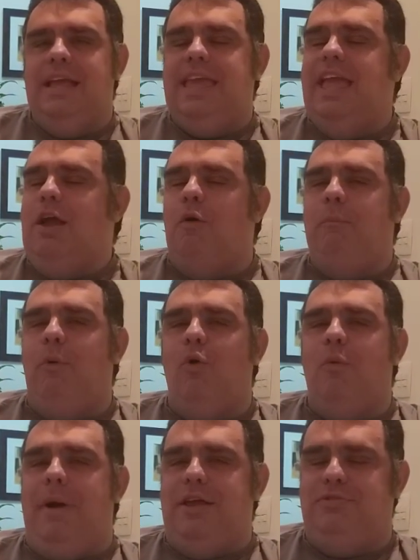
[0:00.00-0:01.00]
Quem é um
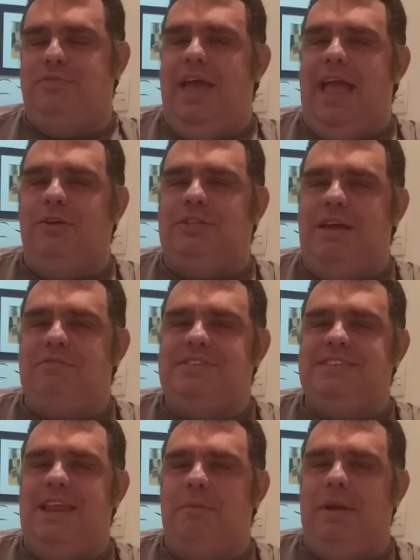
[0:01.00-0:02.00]
pouco mais velho deve
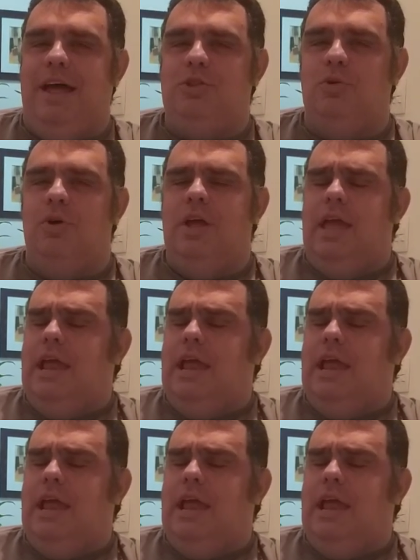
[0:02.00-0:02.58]
se lembrar do